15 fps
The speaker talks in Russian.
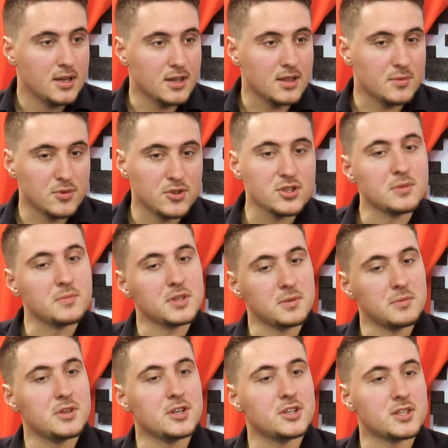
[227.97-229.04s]
это можно
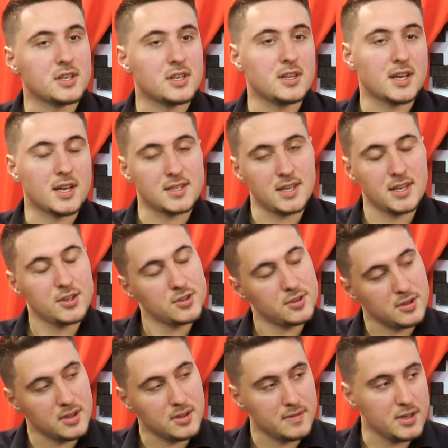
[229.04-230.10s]
математически доказать,
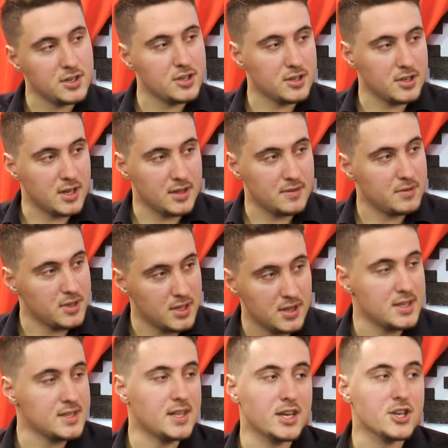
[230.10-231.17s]
что эта вещь вот,
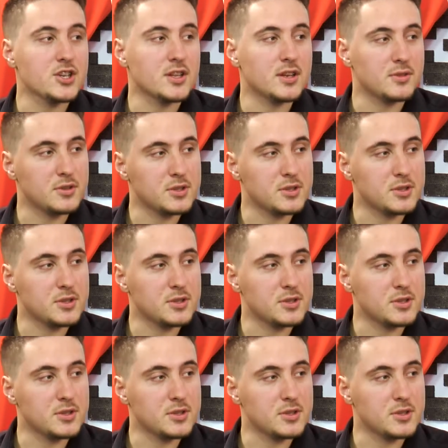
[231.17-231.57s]
однозначная.